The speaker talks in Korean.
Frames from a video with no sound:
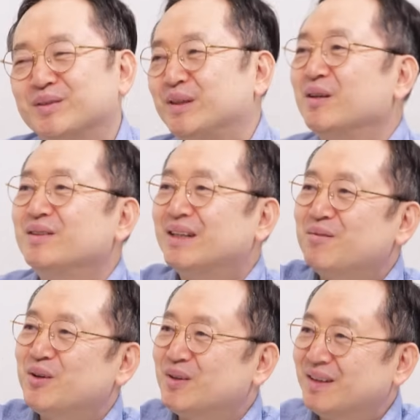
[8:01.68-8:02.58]
쟤는
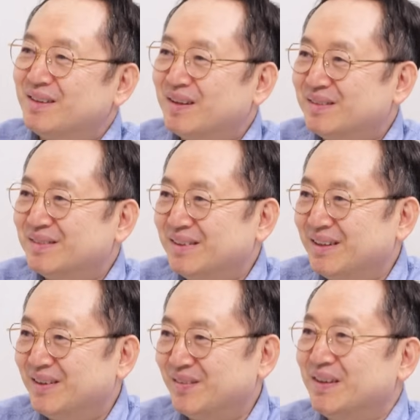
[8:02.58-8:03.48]
3개월 갔다
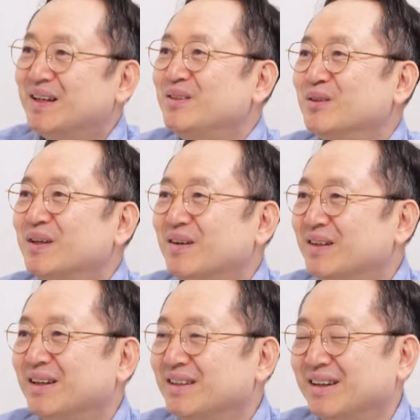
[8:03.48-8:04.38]
왔는데, 왜 난 6개월
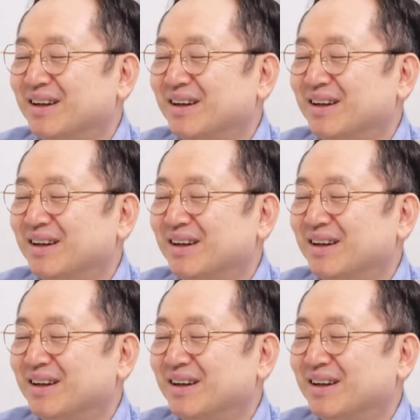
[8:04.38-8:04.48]
음. 가냐.